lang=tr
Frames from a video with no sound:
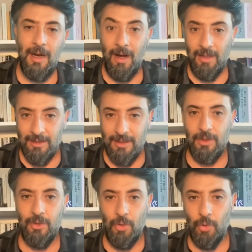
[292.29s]
aldığı
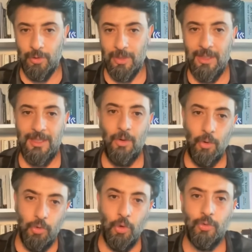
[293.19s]
oyda
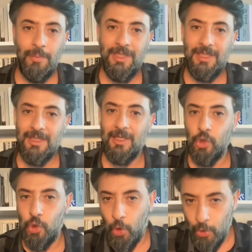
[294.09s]
14 Mayıs'tan
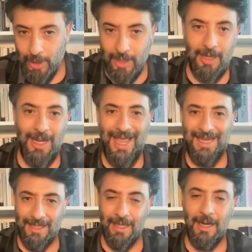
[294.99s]
sonra
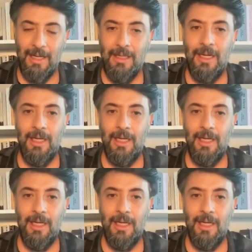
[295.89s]
eklenen